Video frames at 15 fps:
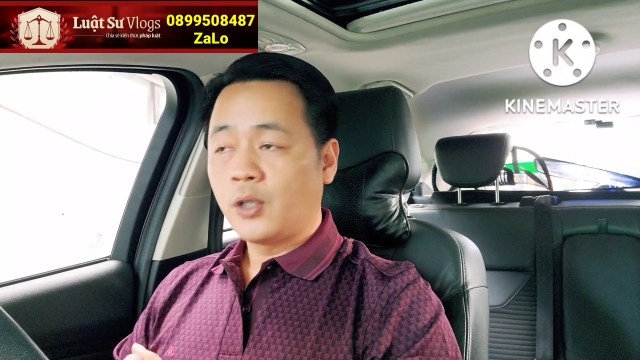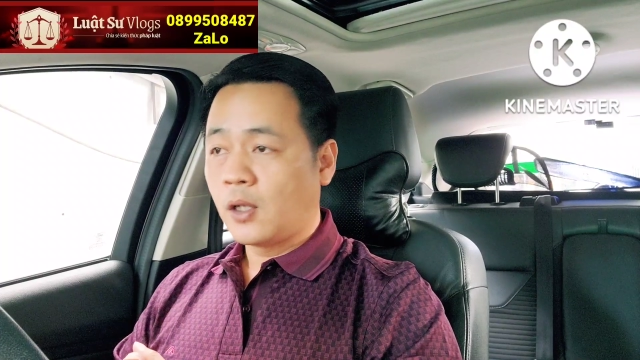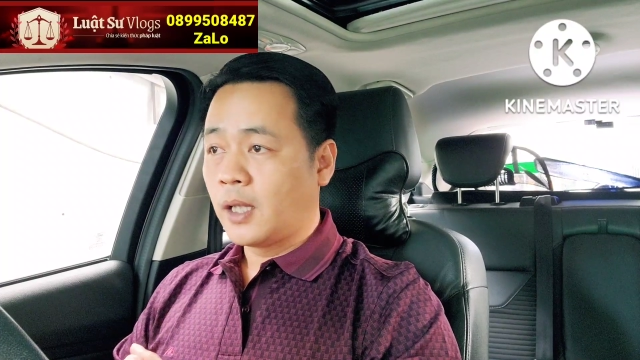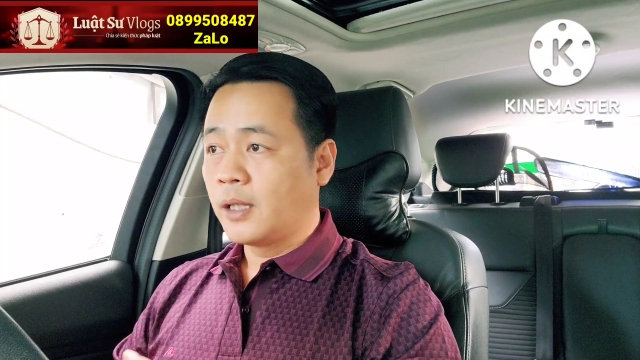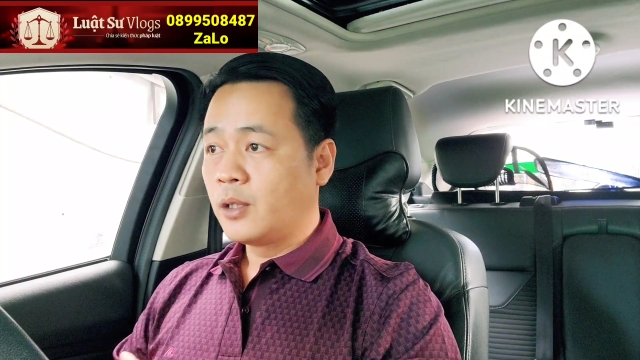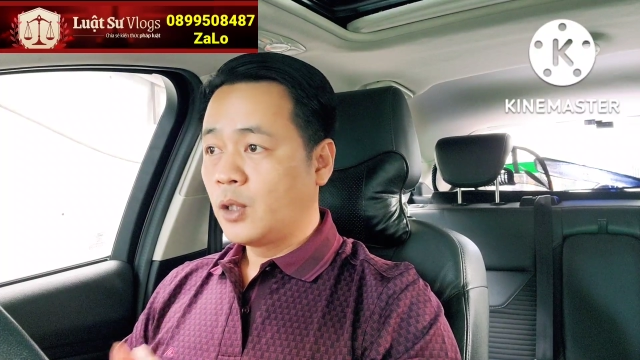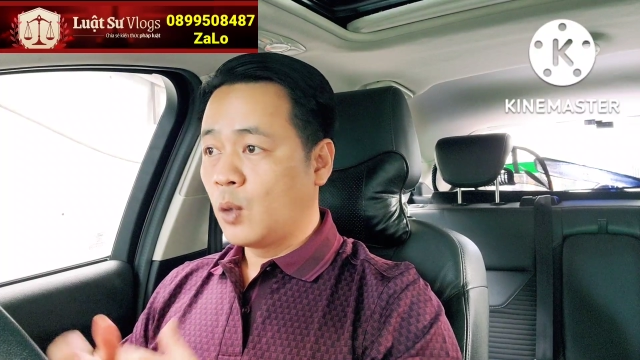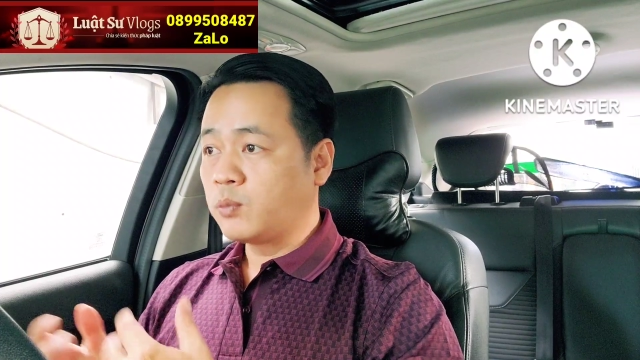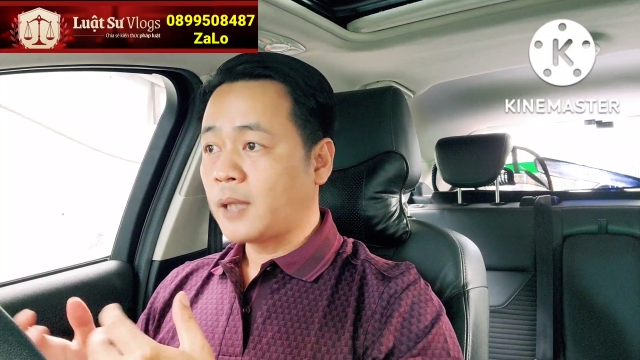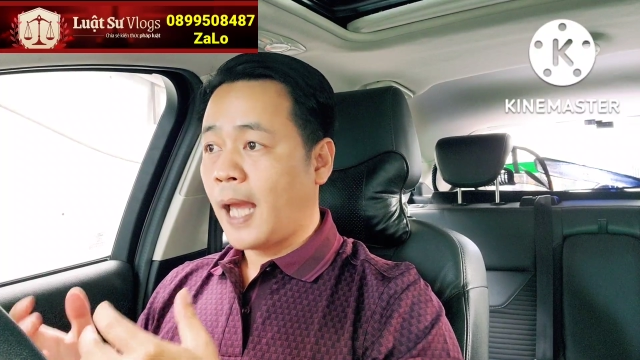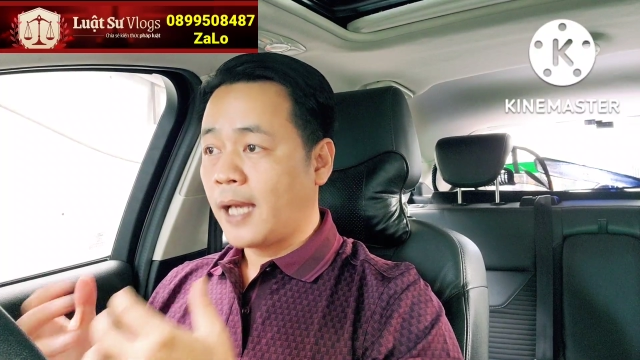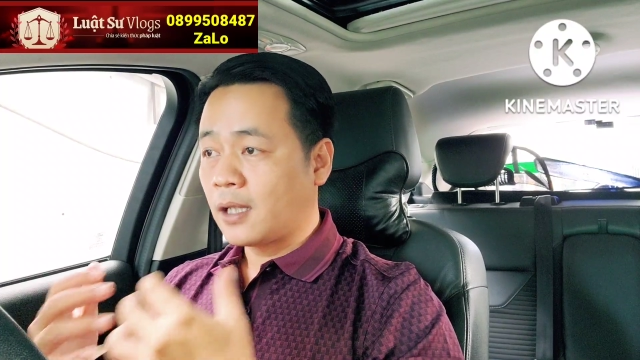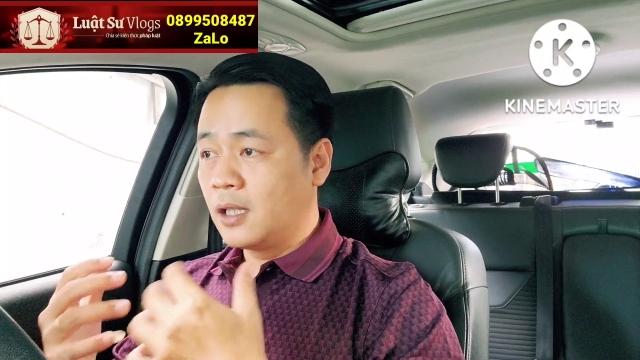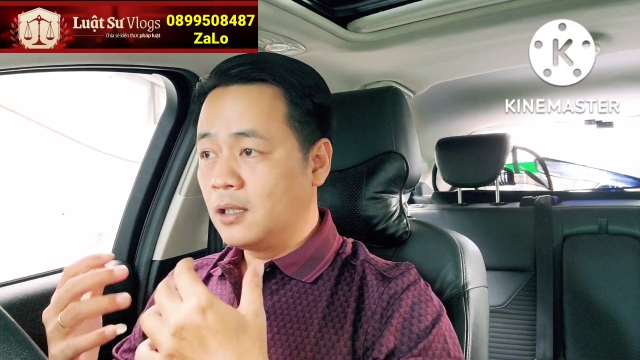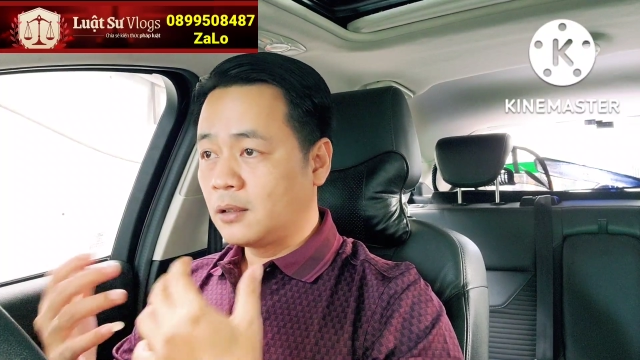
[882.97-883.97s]
Cho nên chúng
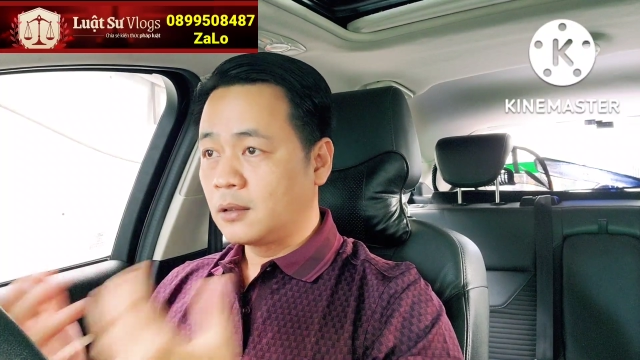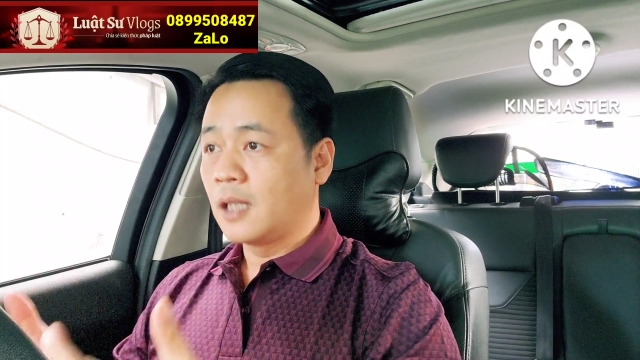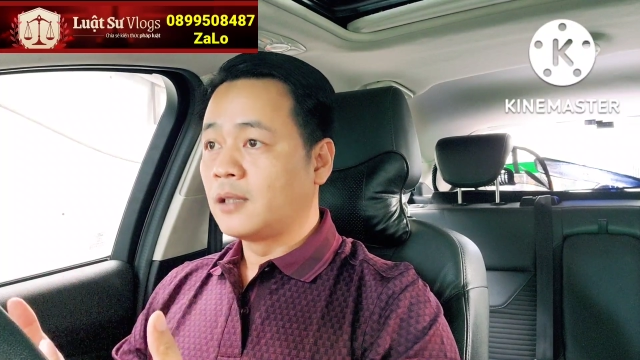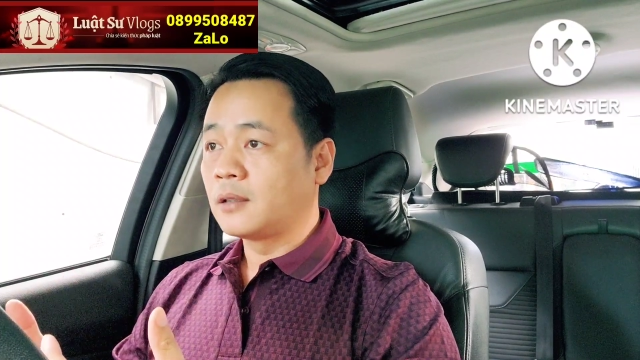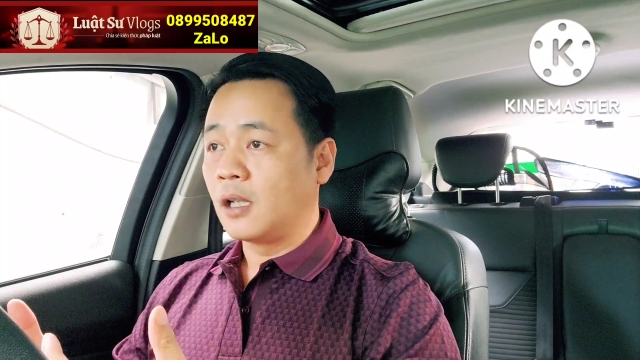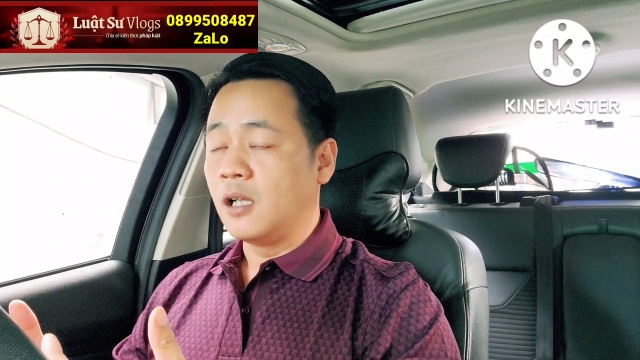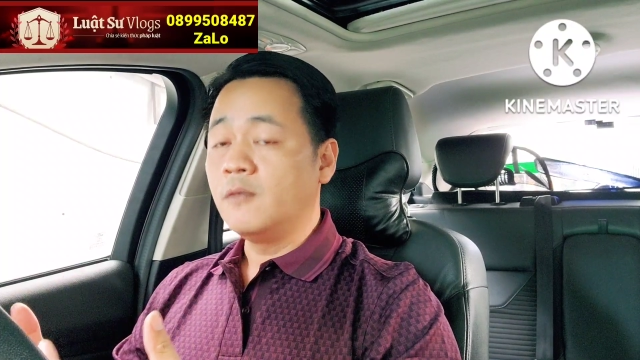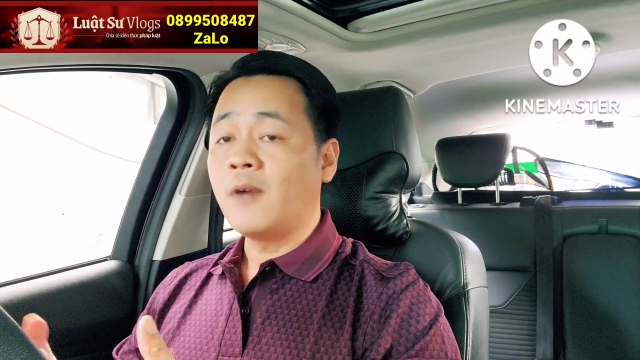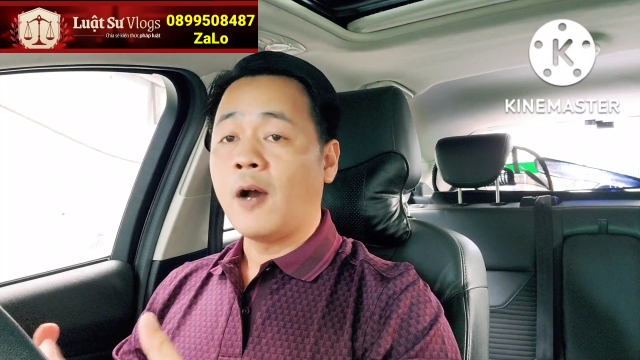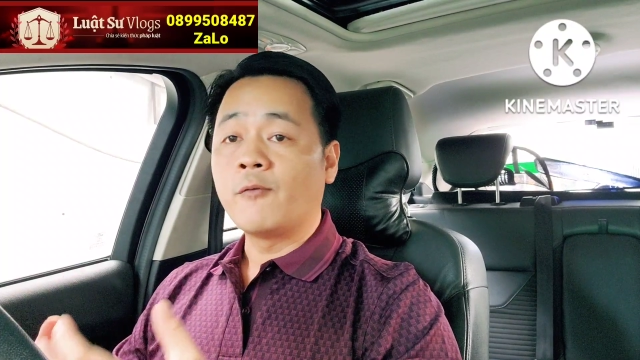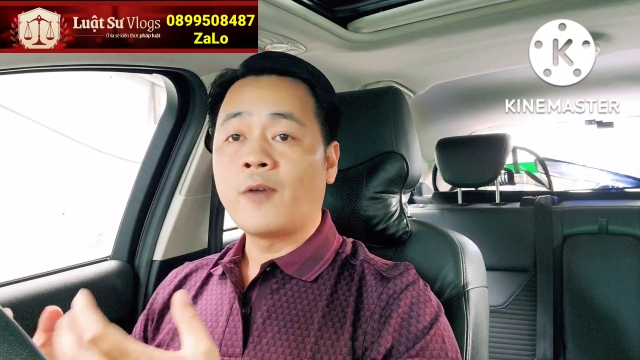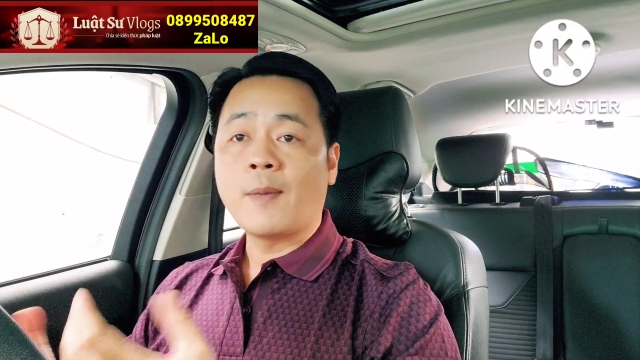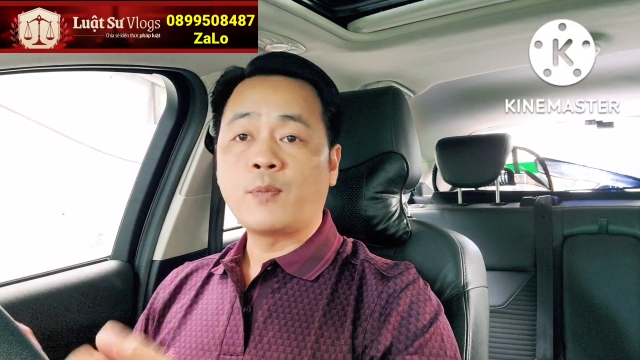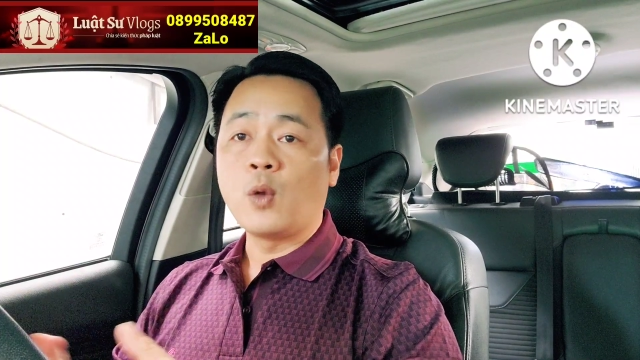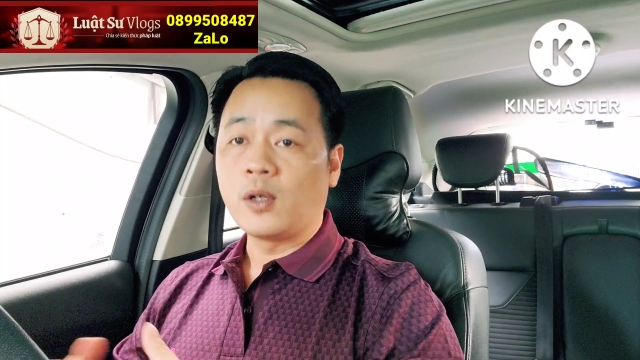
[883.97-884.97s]
ta cứ tin tưởng vào
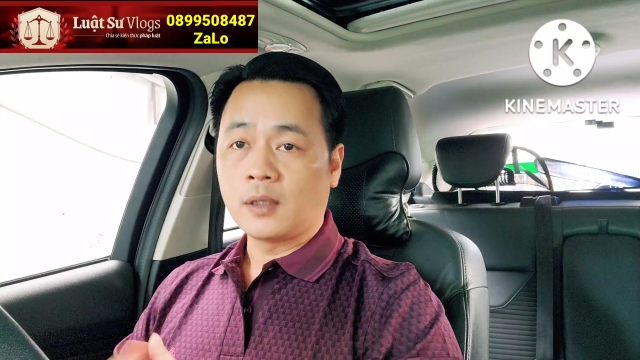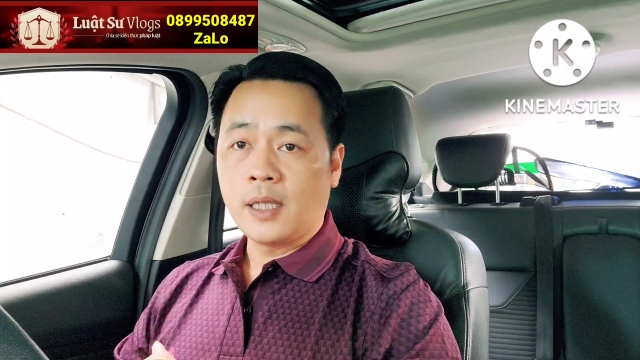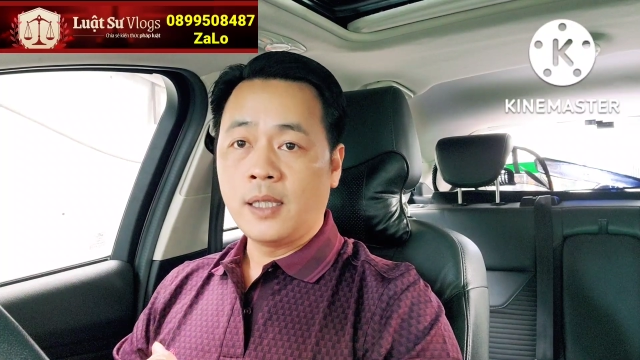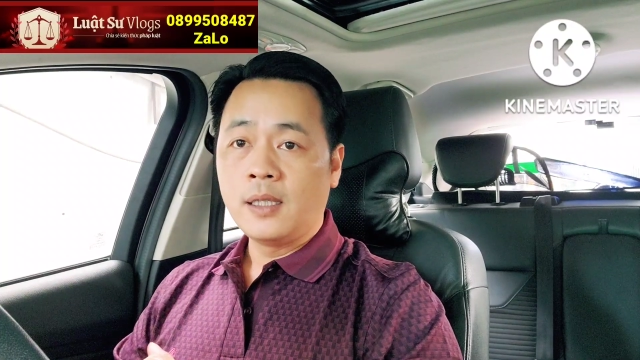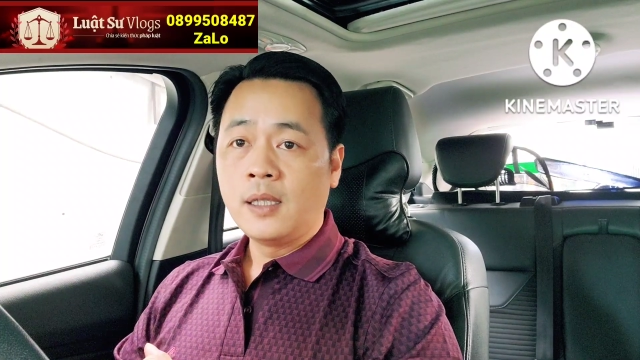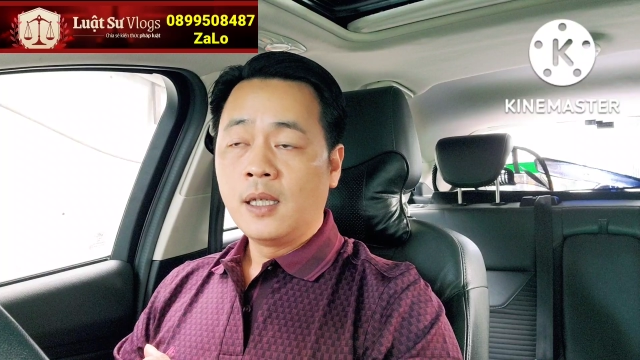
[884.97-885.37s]
pháp luật đi,